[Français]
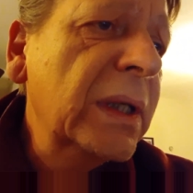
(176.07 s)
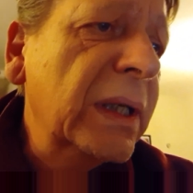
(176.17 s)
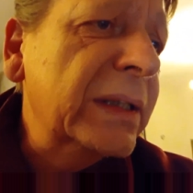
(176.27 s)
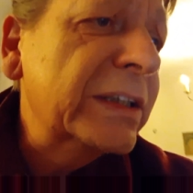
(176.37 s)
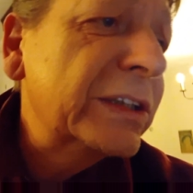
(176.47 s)

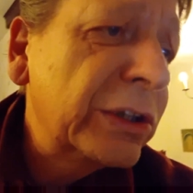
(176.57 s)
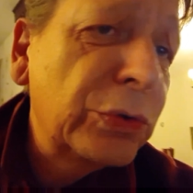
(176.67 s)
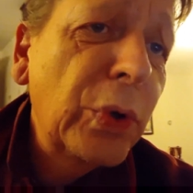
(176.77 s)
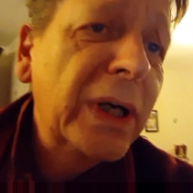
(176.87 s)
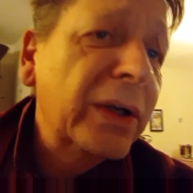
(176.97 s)
et des
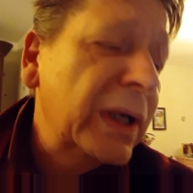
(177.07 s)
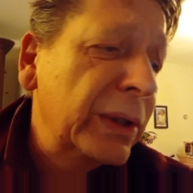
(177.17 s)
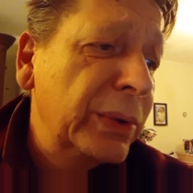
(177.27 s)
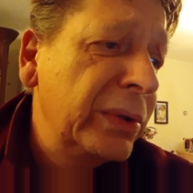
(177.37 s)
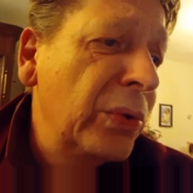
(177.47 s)
étoiles dans la
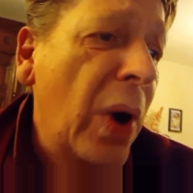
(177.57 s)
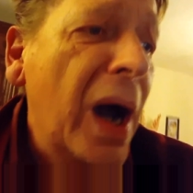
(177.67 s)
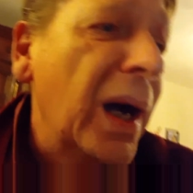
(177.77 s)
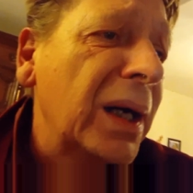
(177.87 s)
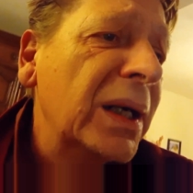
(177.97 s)
nuit
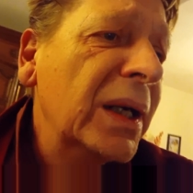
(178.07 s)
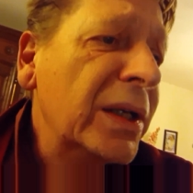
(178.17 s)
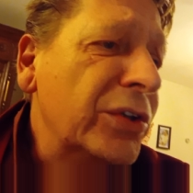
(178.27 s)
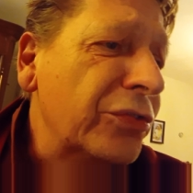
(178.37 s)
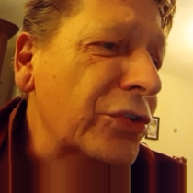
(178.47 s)
noire,
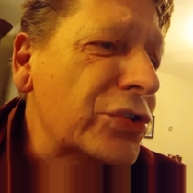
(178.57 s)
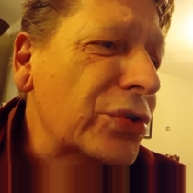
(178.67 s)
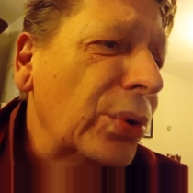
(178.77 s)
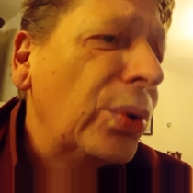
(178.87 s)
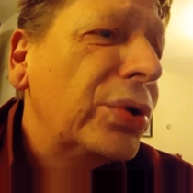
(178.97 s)
de fausses
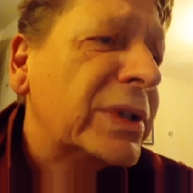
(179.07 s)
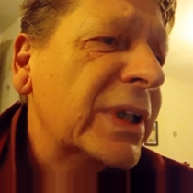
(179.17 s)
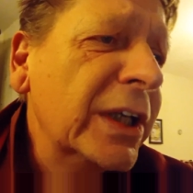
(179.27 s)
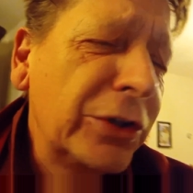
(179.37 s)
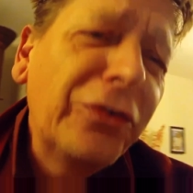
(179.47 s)
routes,
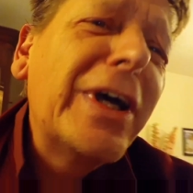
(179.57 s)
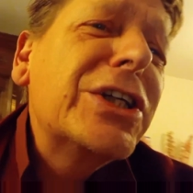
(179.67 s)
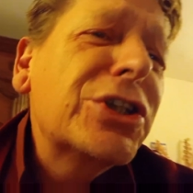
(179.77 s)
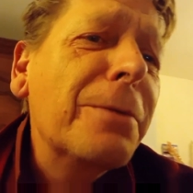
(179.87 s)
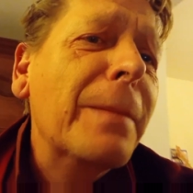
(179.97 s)
de vrais
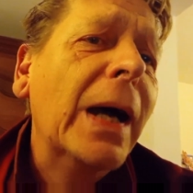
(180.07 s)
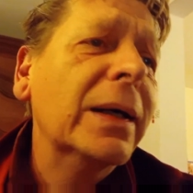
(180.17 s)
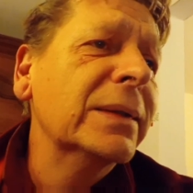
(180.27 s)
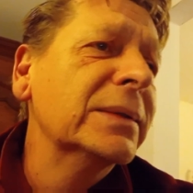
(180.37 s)
chemins.